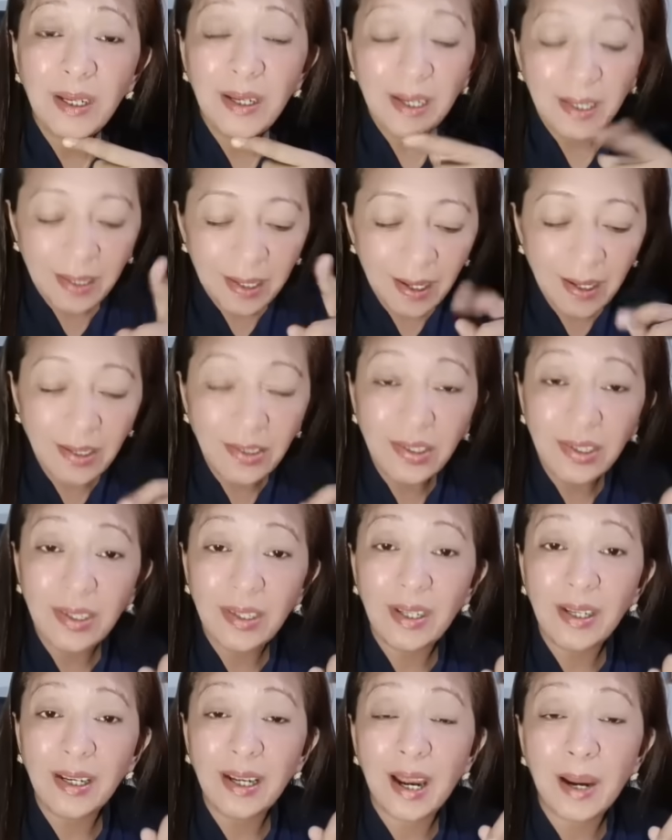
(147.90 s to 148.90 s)
ni Arjin.
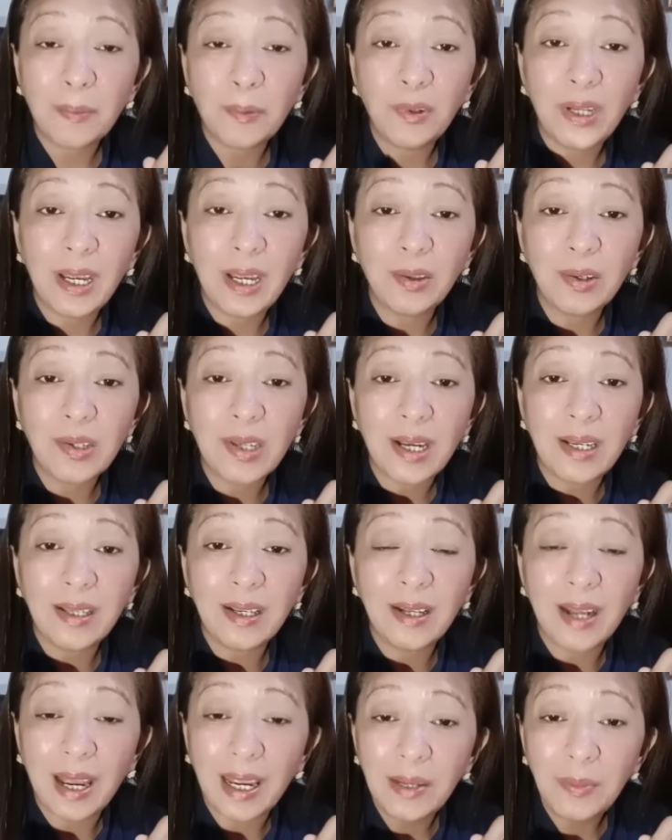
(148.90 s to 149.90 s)
Likha po ni Edo sa kanyang
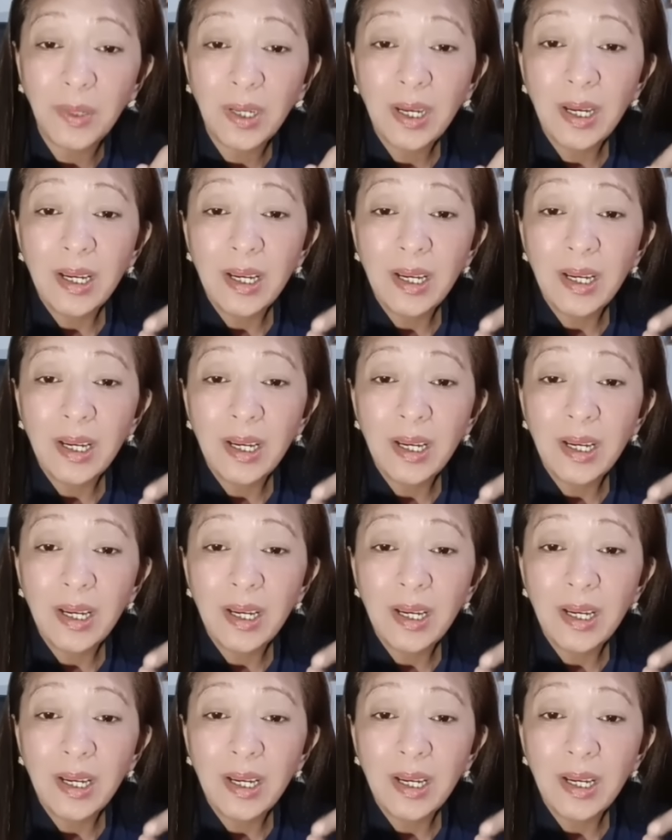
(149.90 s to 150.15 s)
live.